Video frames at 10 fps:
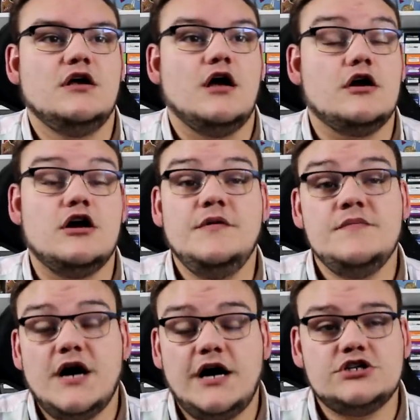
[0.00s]
euh, quand
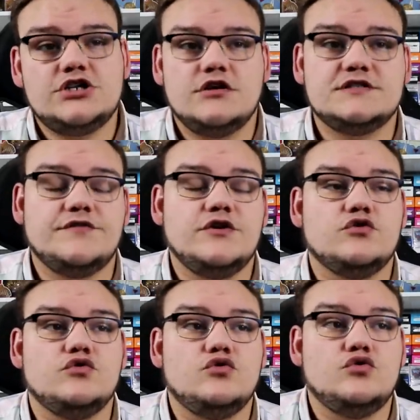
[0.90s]
même H. Alors c'est vrai
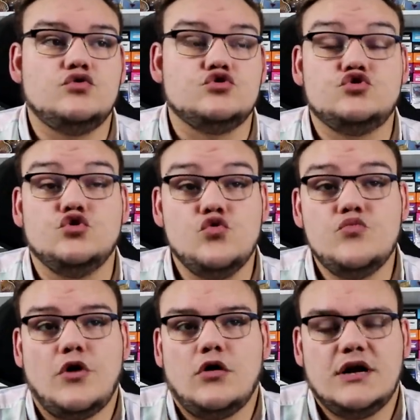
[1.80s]
que je
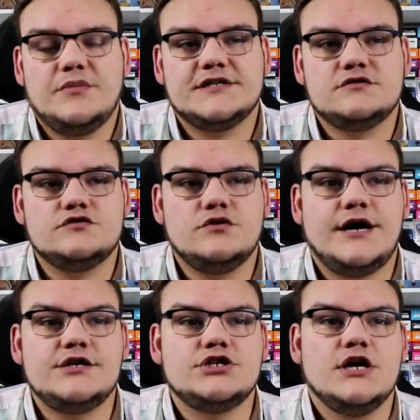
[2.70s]
comprends la présence de
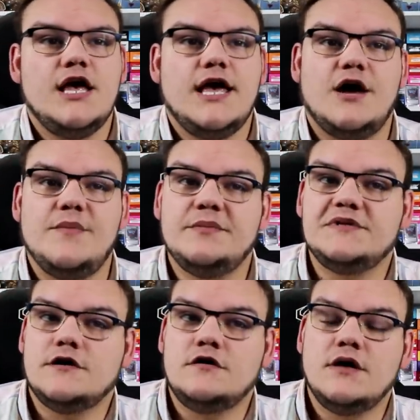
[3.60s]
H, et en même
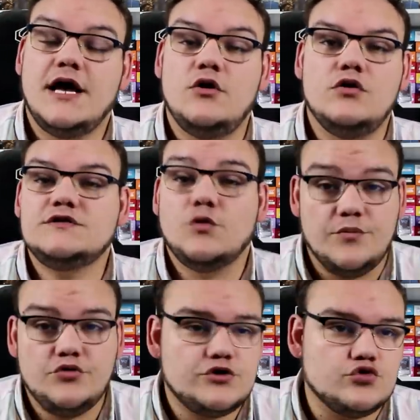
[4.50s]
temps, elle, ça aurait
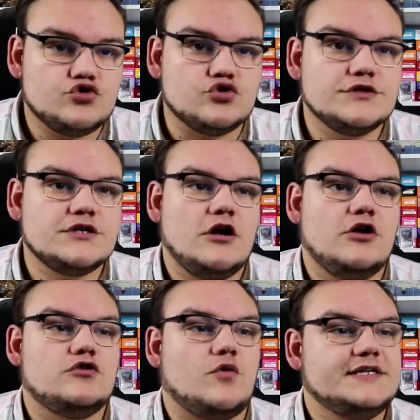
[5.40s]
pu être autre chose,
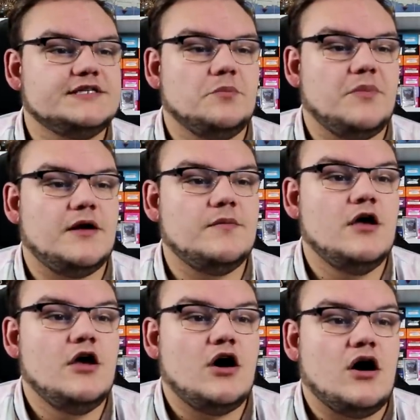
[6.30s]
3 imperm.
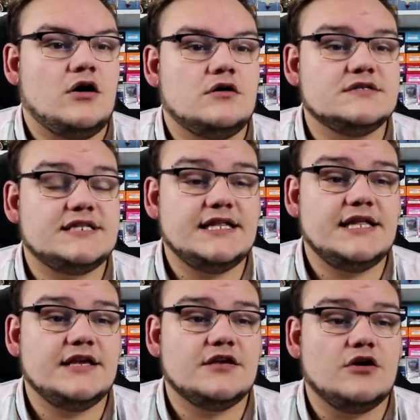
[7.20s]
En side
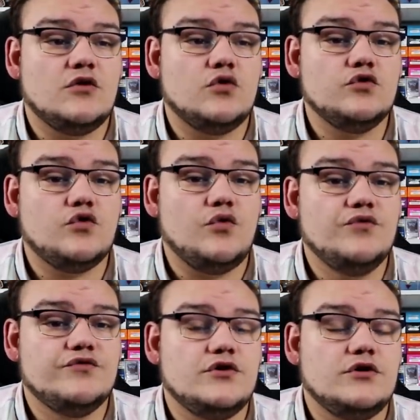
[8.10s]
deck, on
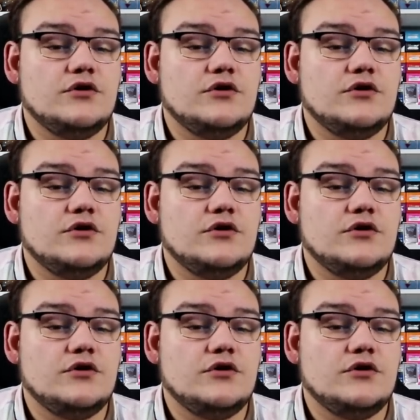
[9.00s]
retrouve